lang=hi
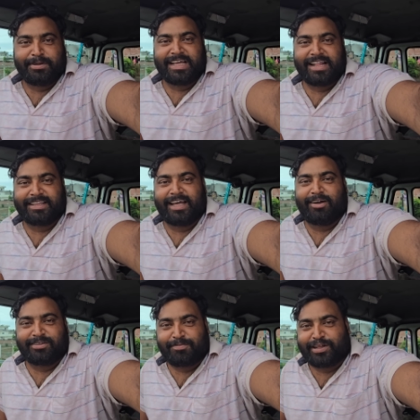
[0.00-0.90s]
भी जाते हैं
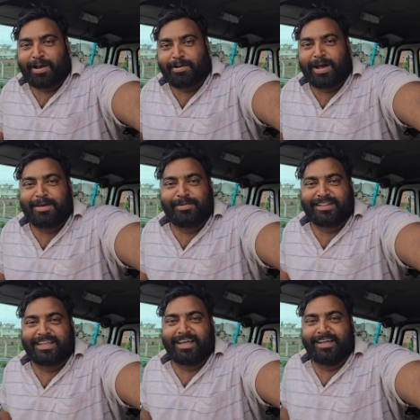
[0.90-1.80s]
और सब्सक्राइबर भाई
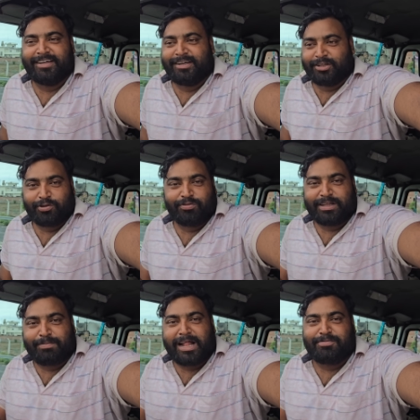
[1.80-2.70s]
मिलते हैं तो
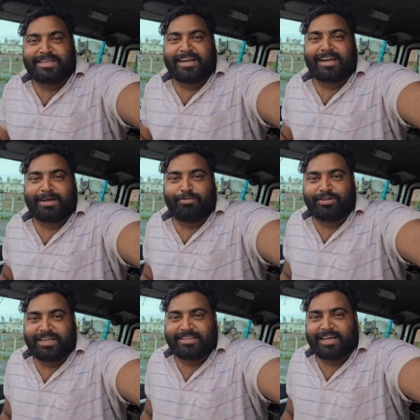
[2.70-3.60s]
उनसे बात विचार करके
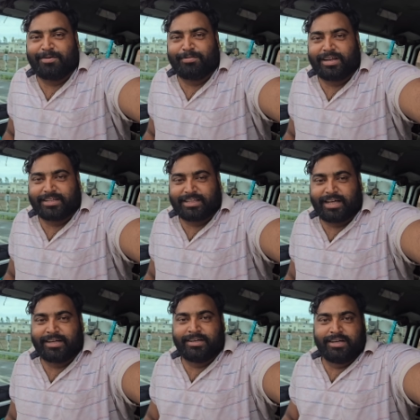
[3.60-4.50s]
बहुत ही अच्छा लगता
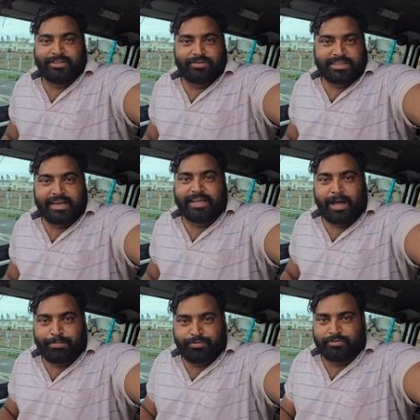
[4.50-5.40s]
है तो चलिए
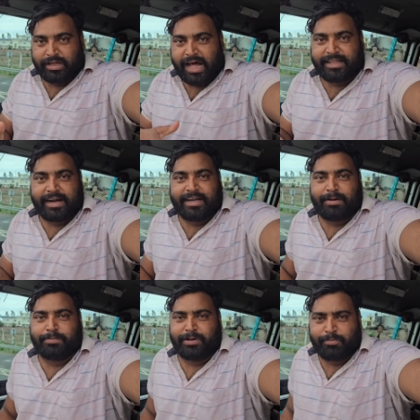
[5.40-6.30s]
अब आधा घंटे के
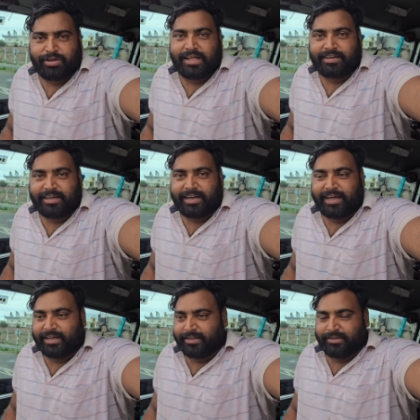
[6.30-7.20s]
बाद फिर हम लोग यहाँ से
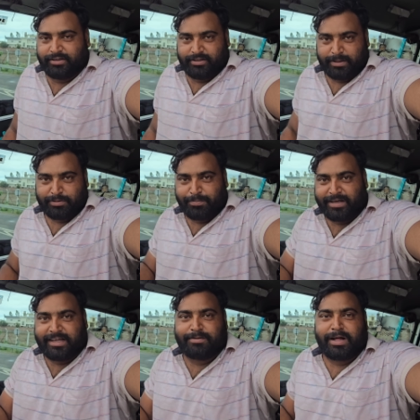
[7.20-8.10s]
निकलेंगे तब तो
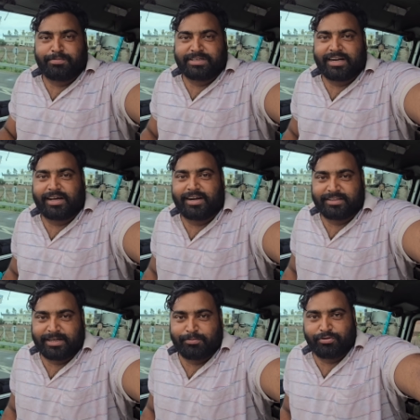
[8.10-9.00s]
भैया से बात विचार कर लेते हैं